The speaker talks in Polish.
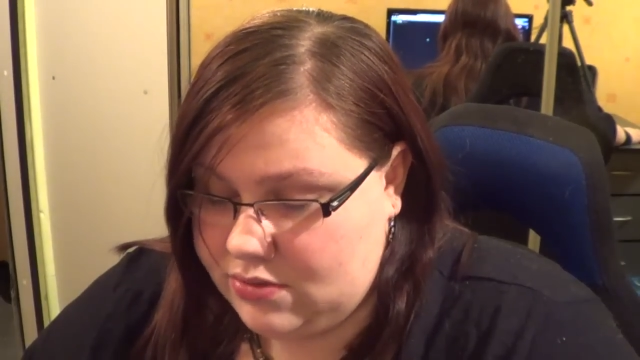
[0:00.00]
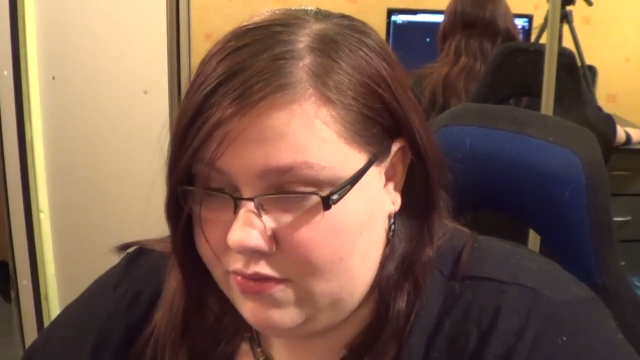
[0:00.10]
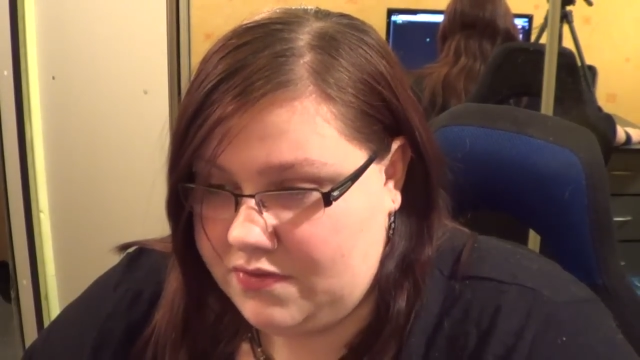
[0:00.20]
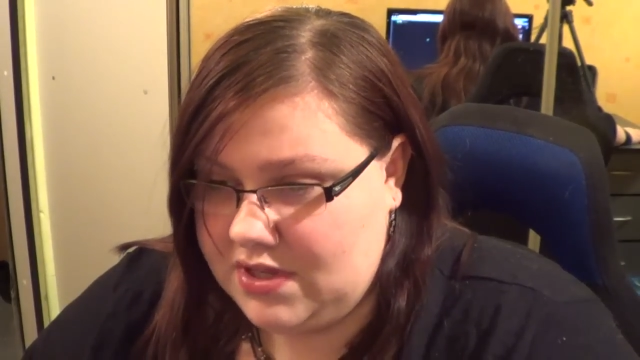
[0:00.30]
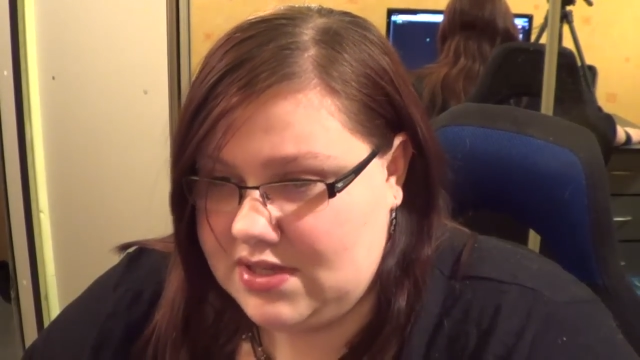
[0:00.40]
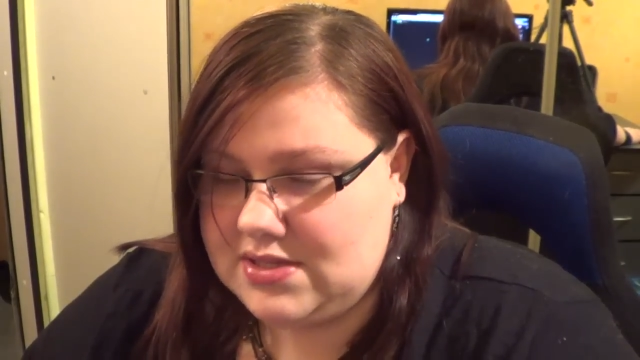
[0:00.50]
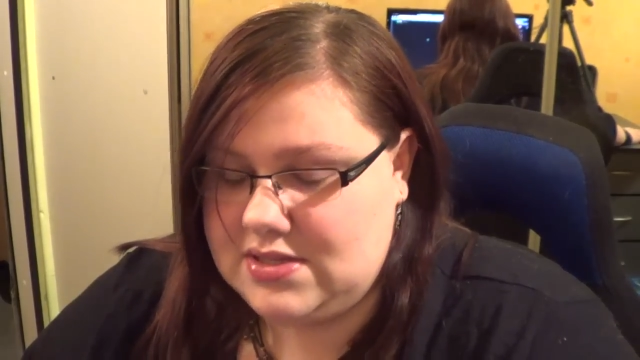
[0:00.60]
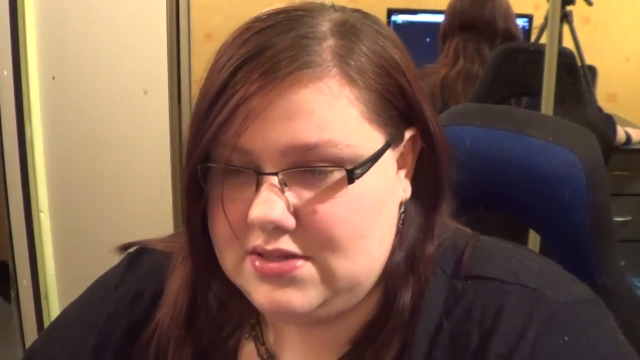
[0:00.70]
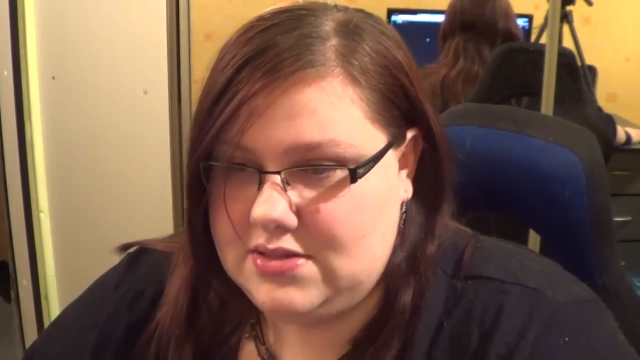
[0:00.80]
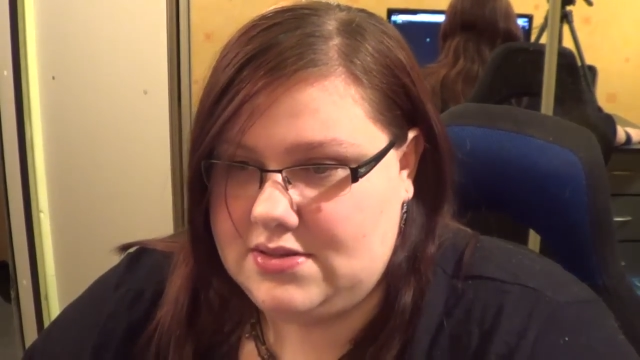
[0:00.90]
głównie z,
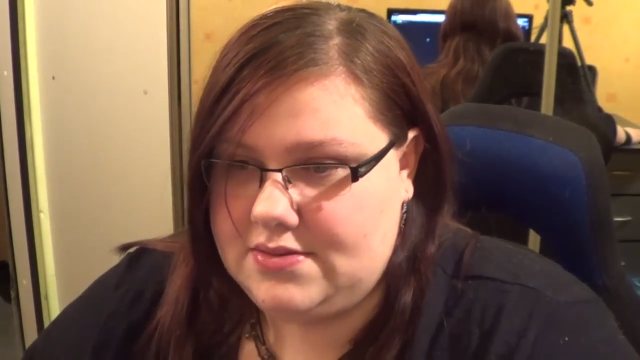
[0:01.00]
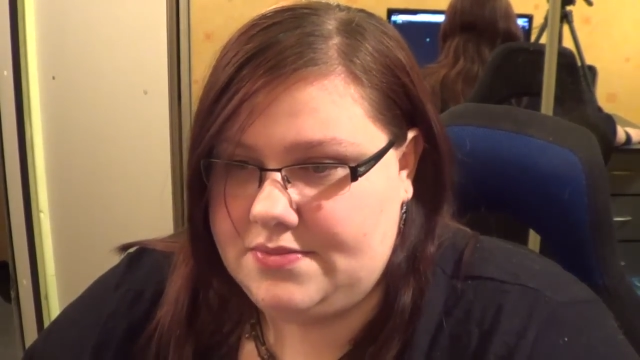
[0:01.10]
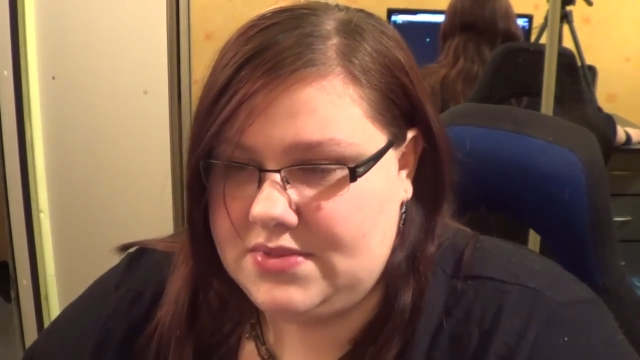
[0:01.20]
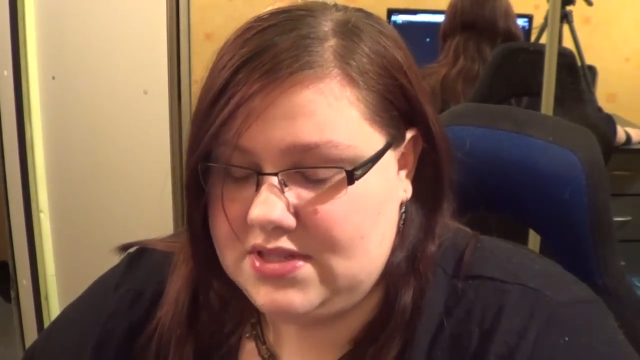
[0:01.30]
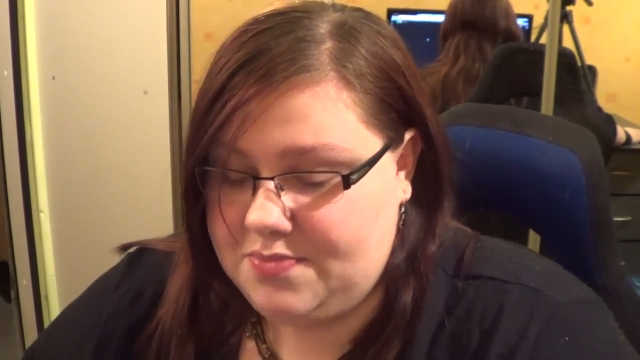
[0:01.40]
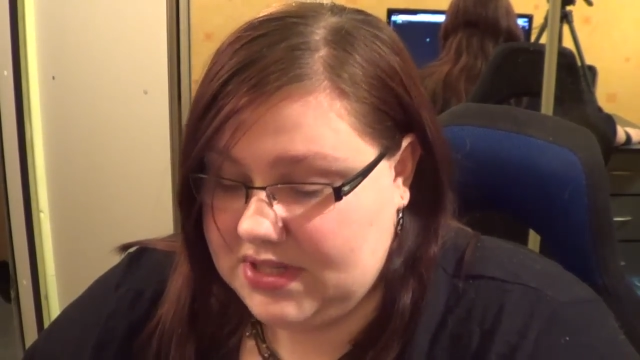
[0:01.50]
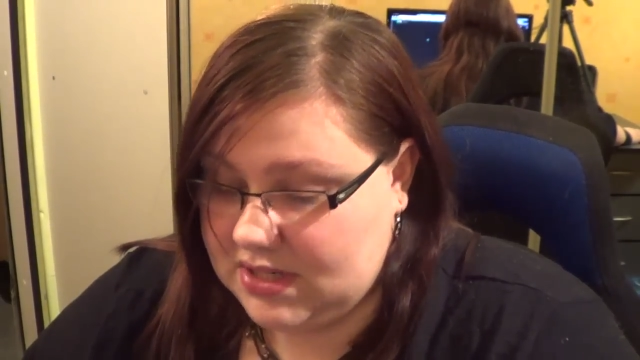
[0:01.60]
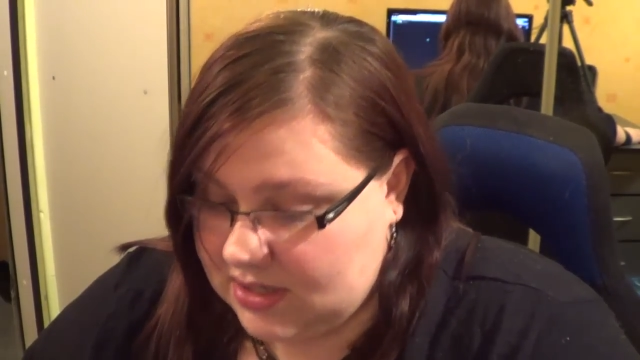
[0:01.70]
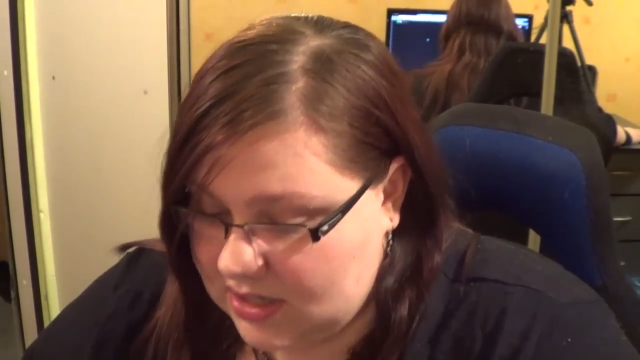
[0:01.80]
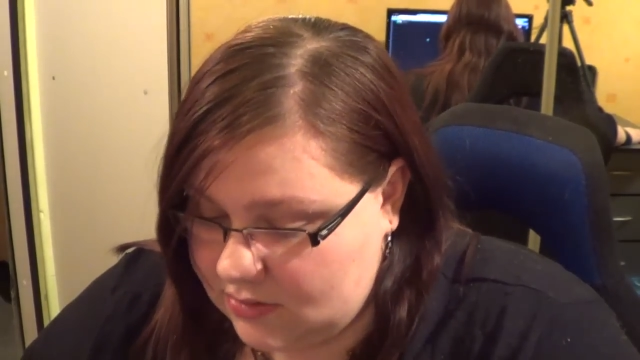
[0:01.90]
z
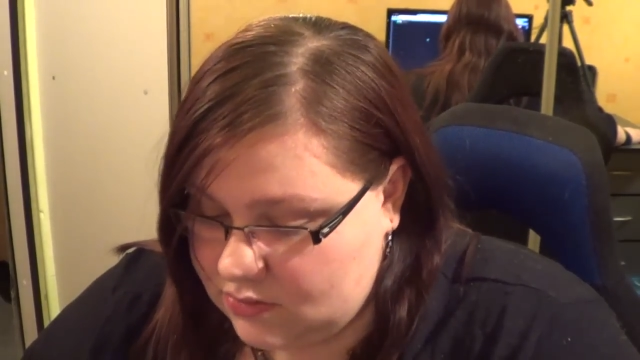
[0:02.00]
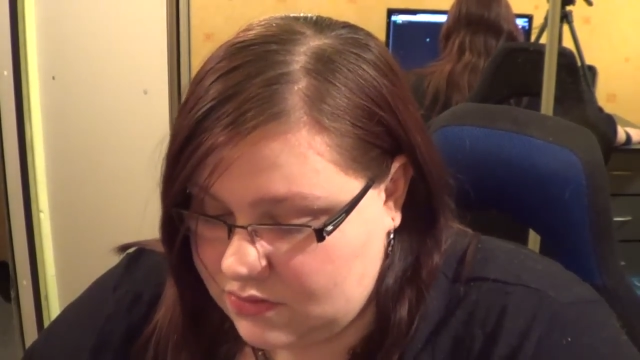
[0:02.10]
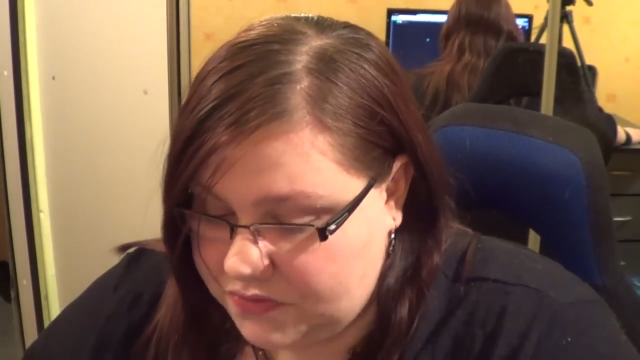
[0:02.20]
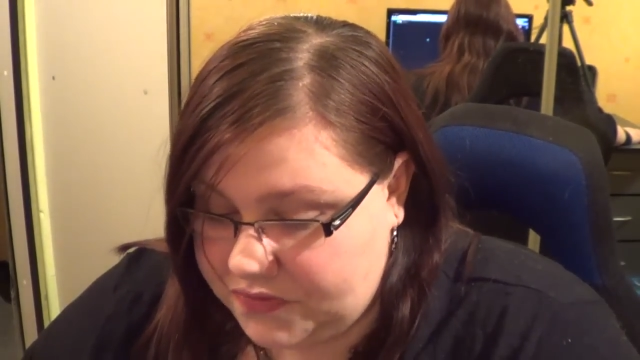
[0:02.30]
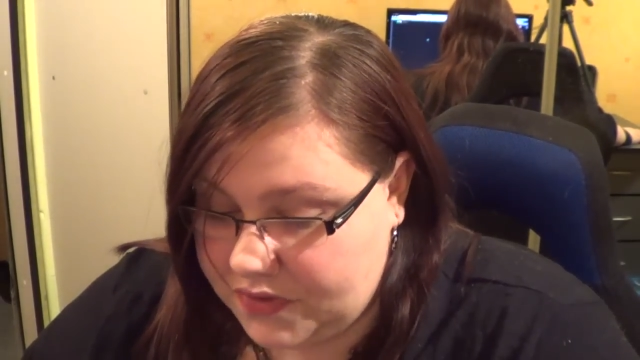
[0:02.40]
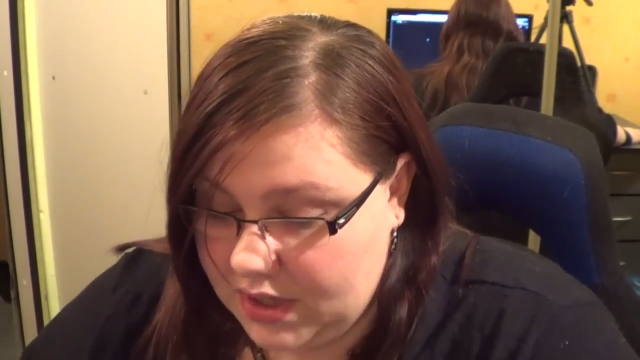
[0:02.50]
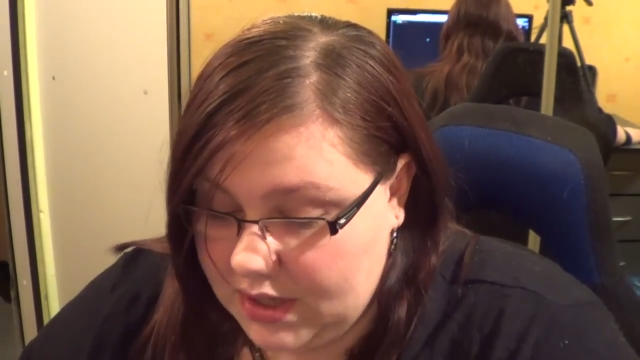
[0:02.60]
Battlegroundów.